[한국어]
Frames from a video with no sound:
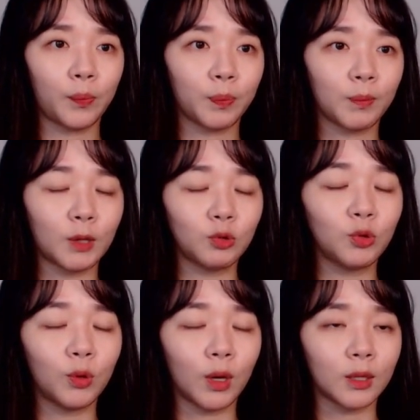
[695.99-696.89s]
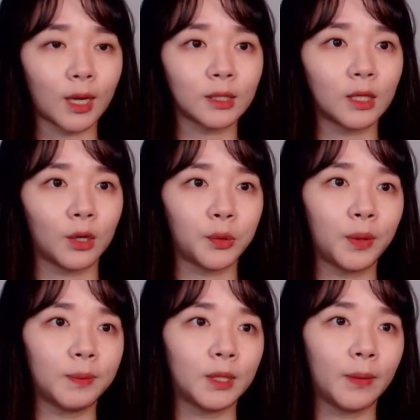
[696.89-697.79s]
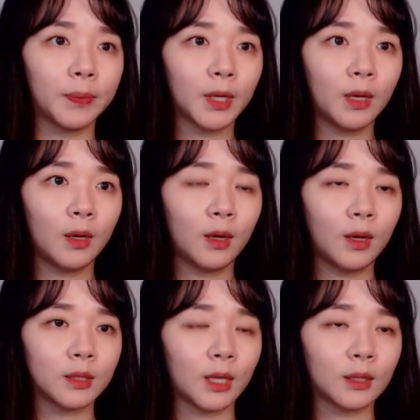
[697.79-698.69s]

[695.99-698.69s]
박중영에게 다시 가기로 합니다. 자,